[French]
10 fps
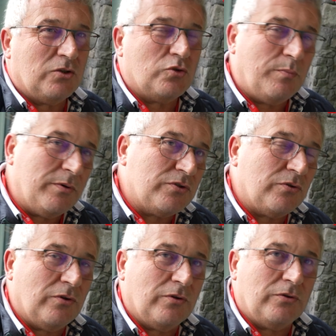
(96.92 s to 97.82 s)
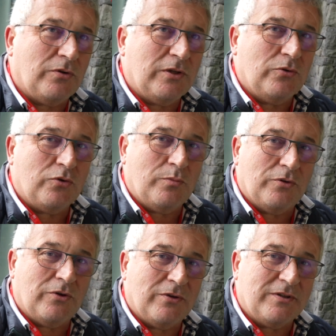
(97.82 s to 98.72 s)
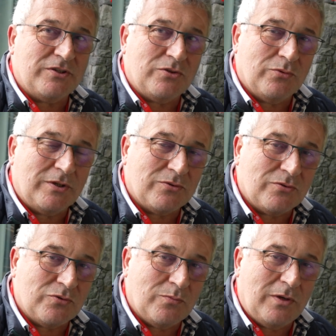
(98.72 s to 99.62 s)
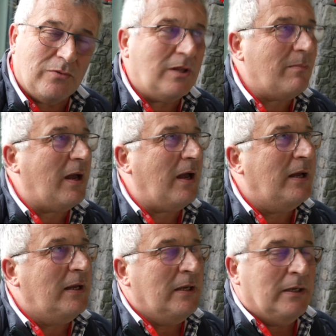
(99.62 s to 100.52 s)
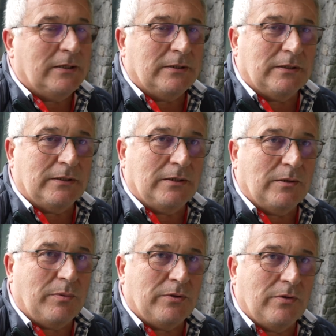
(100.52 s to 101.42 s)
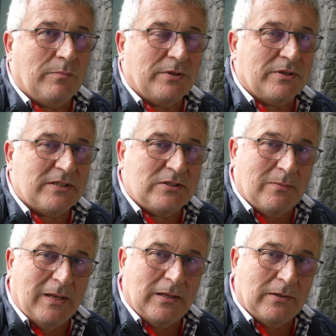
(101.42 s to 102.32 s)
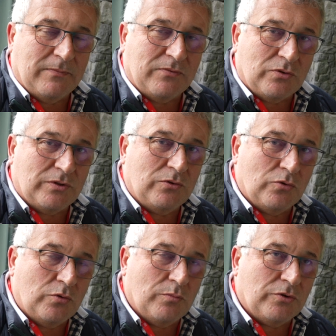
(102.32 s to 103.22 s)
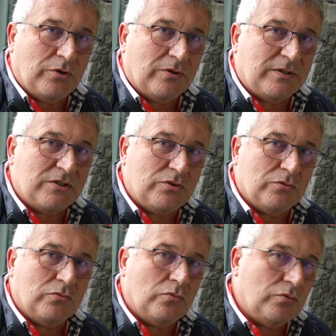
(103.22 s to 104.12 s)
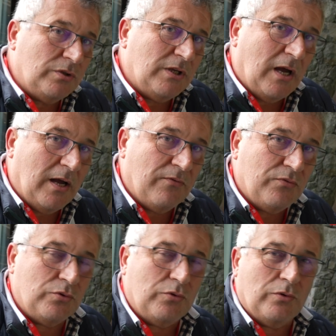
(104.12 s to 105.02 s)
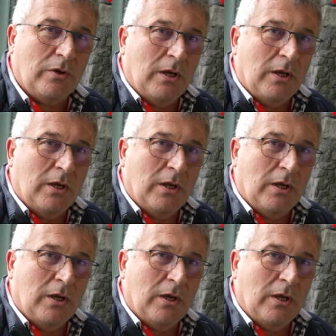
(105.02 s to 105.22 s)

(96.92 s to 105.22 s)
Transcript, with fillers: je pense que dans, les documents d'orientation qui seront soumis au débat euh, pendant, pendant cette semaine, hein, sur des documents d'orientation où il y a un vœu de,